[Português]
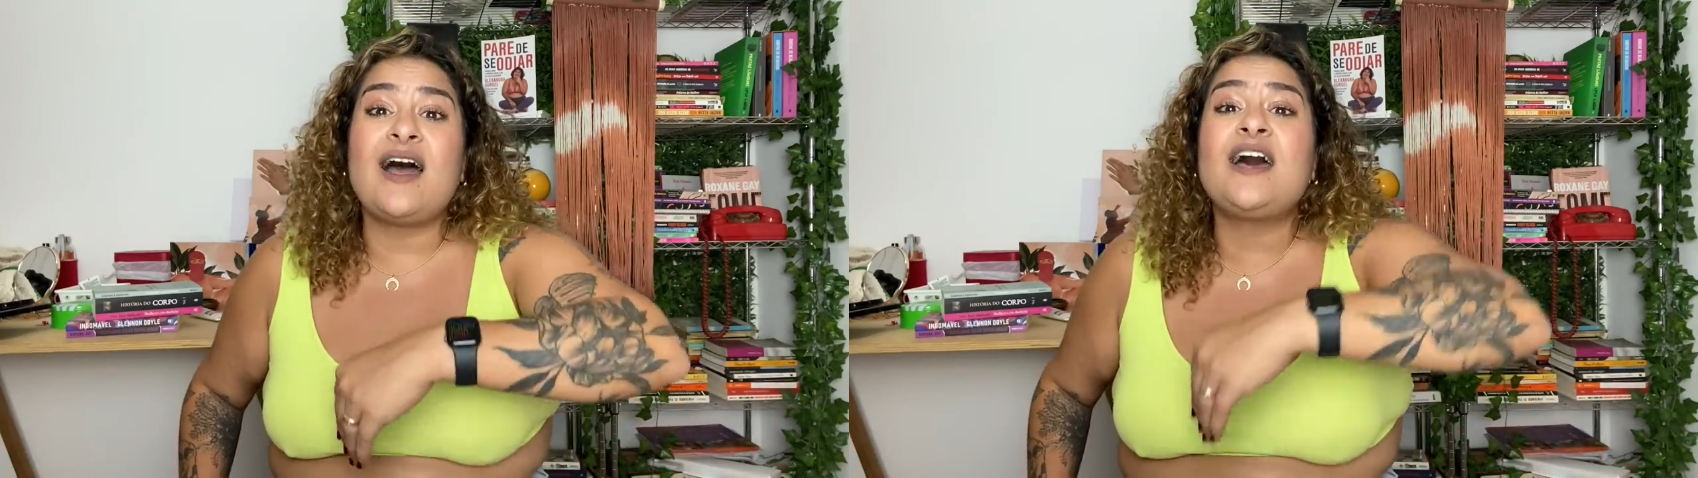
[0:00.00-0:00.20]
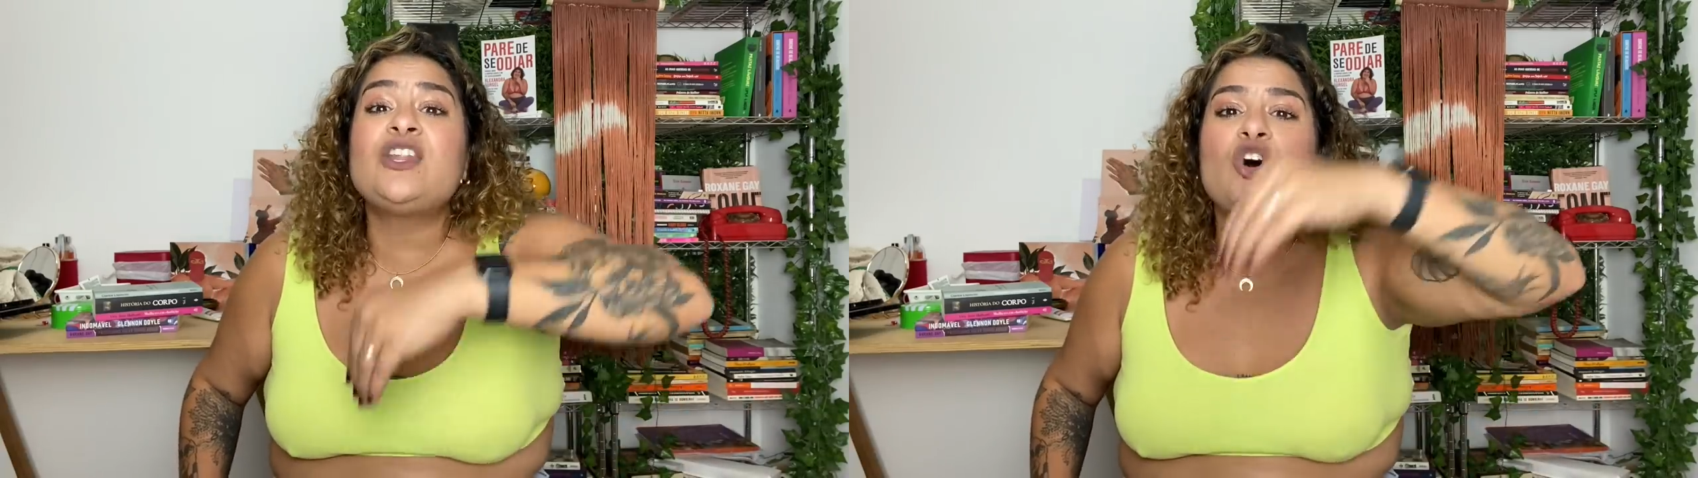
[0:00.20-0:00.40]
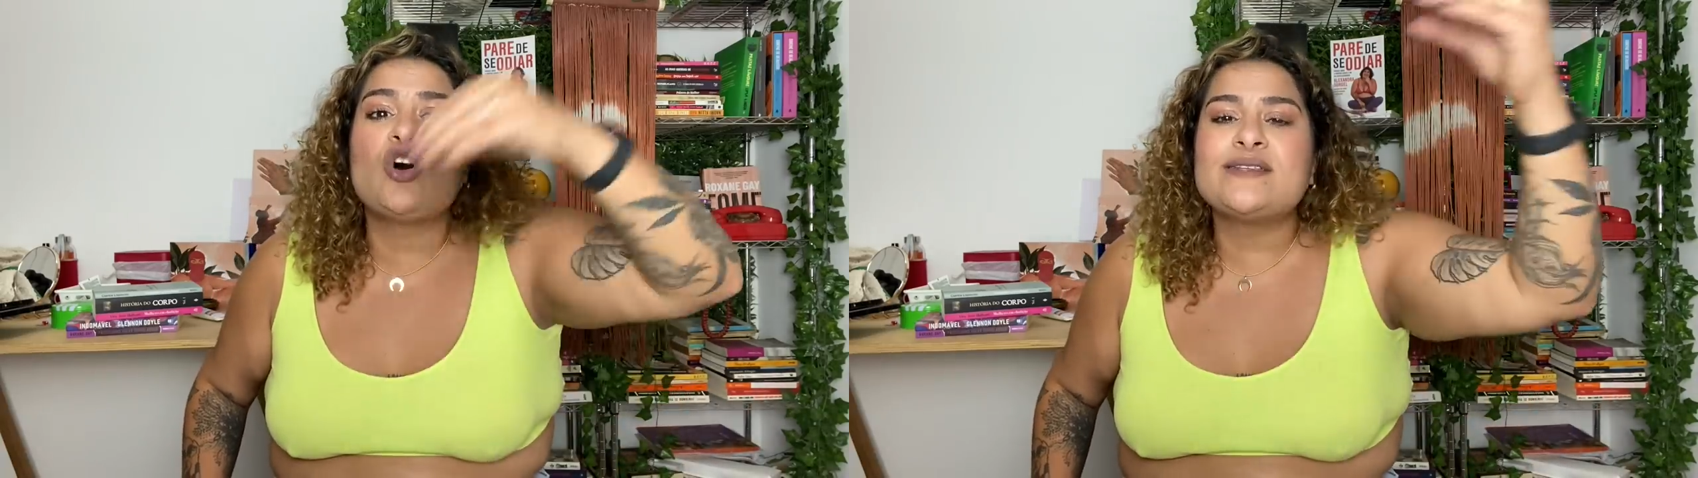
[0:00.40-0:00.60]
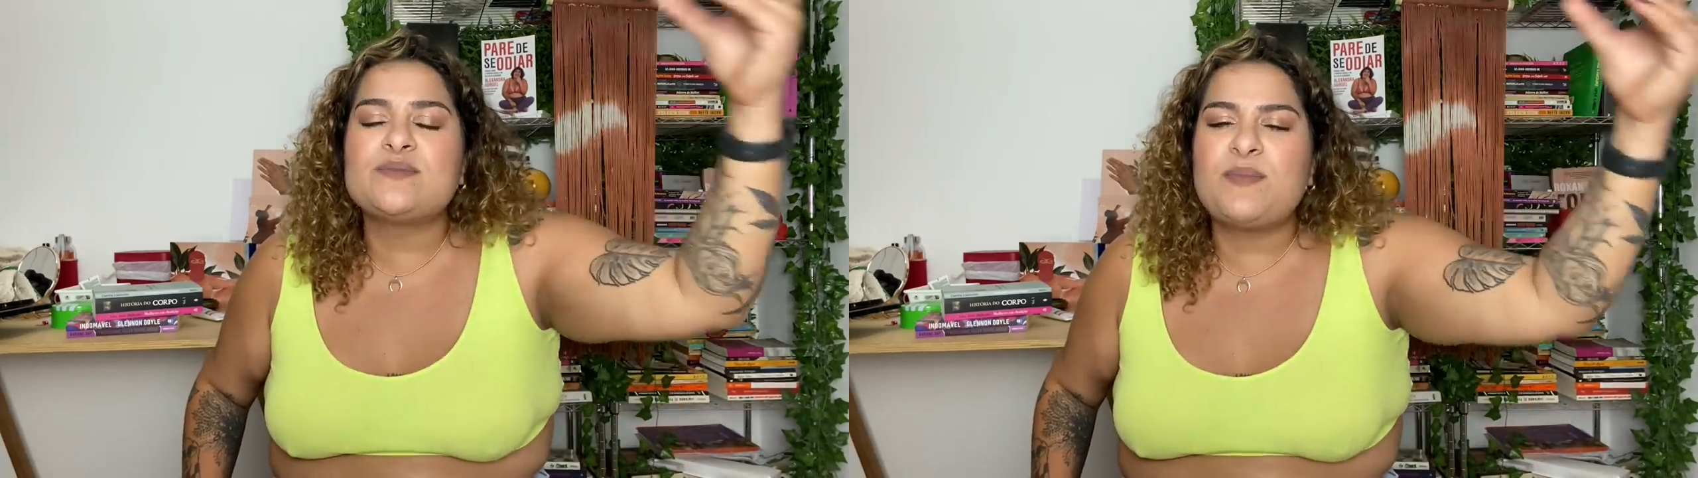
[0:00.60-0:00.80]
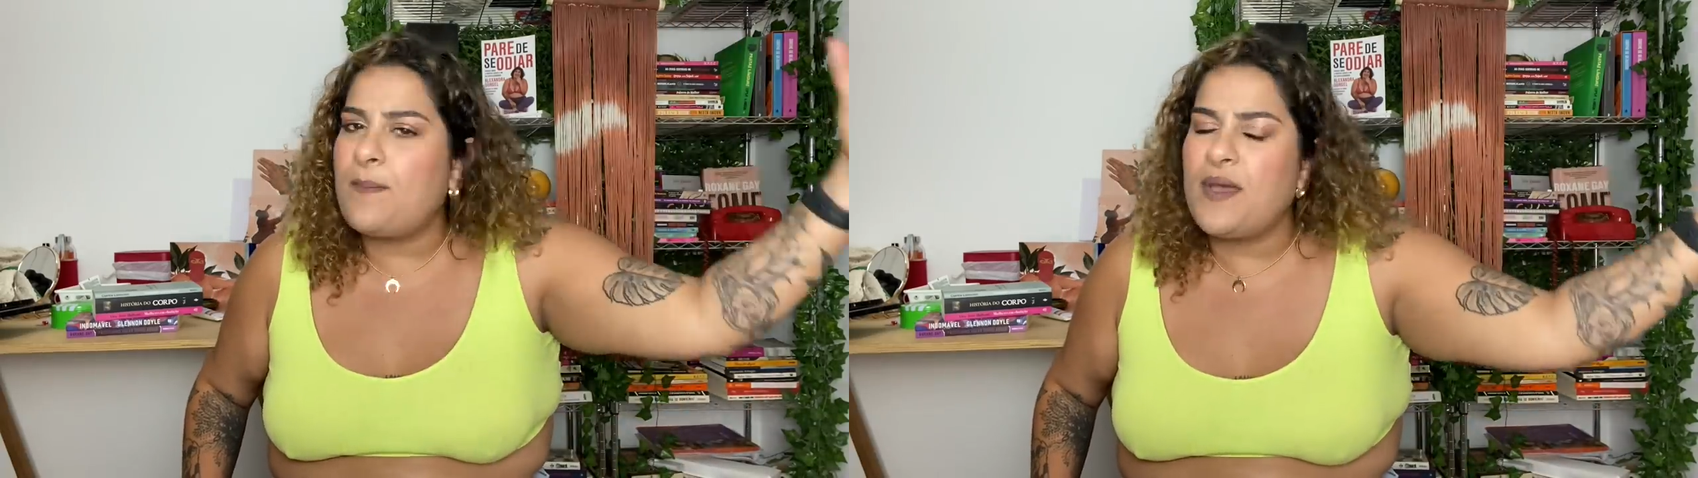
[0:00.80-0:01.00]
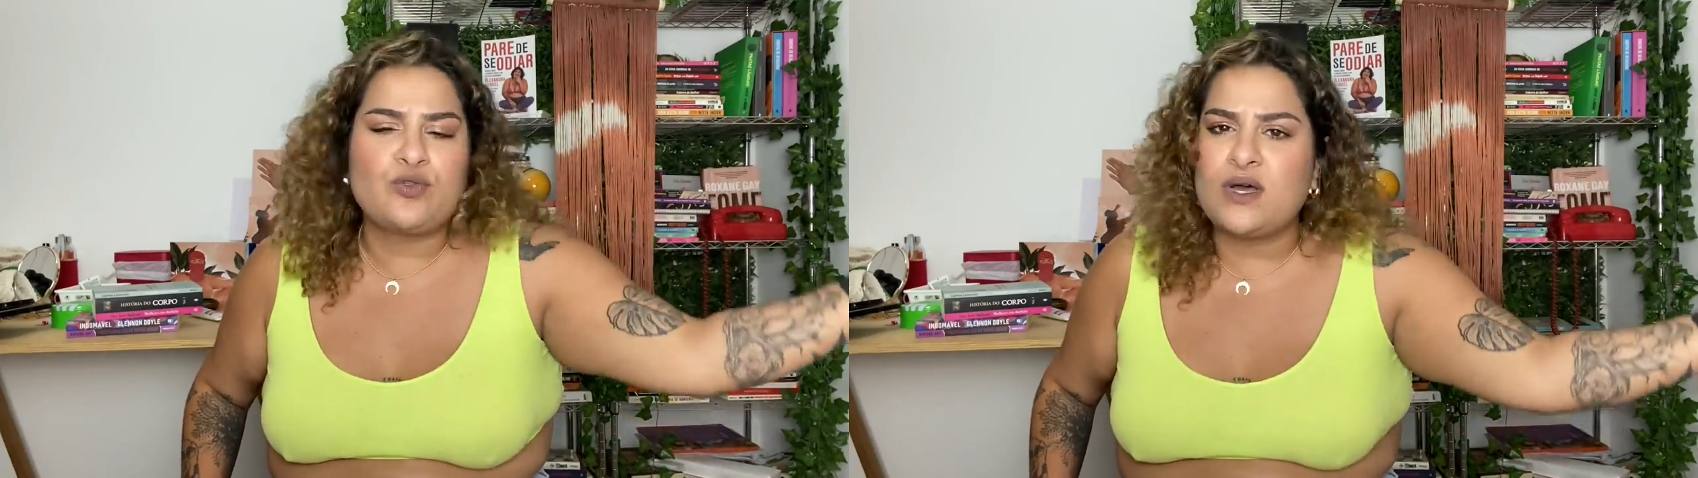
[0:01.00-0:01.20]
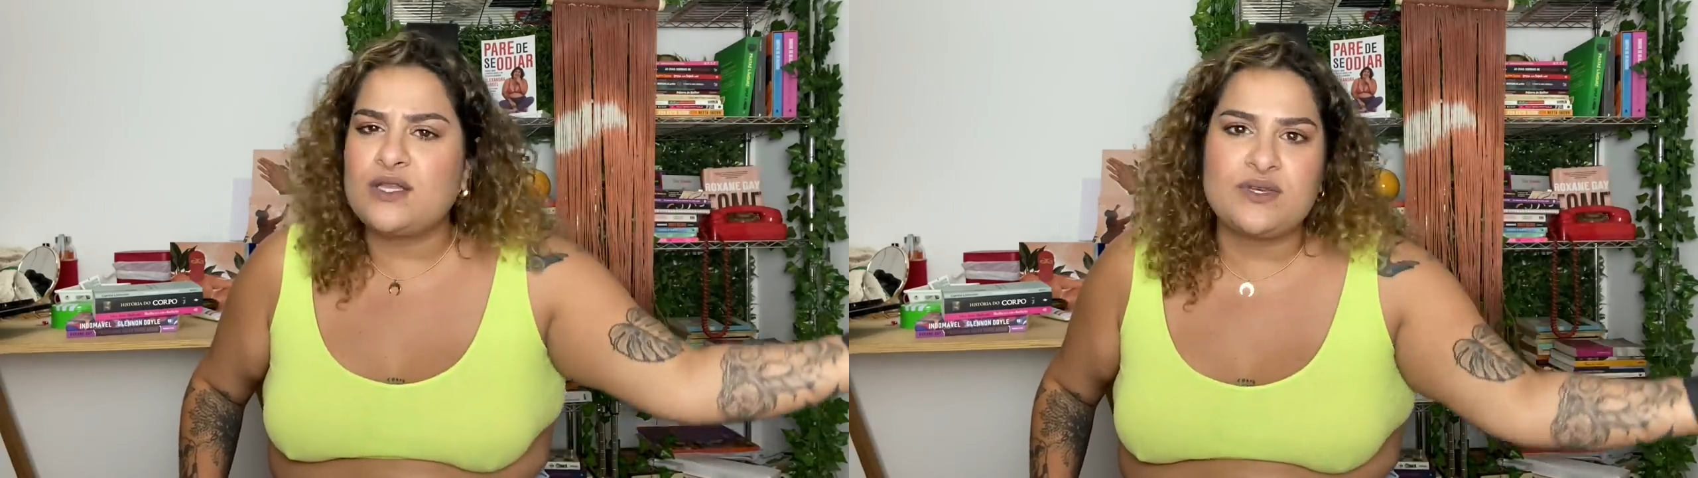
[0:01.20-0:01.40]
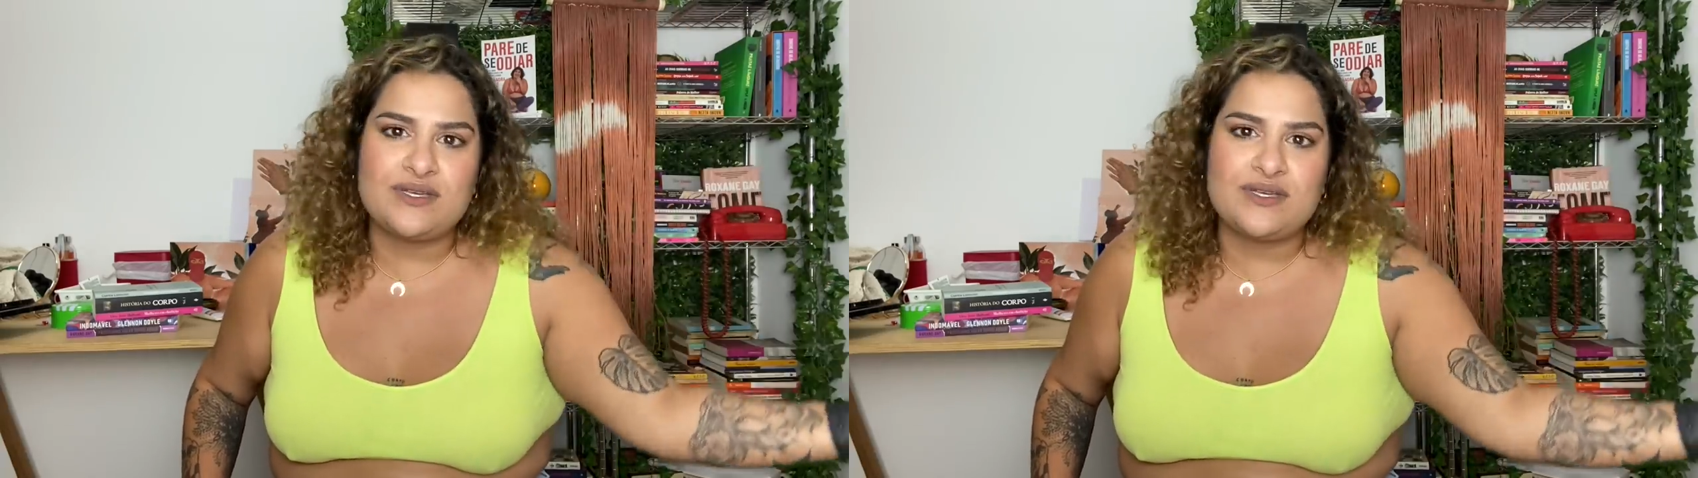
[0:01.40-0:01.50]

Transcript: anos, perpetuando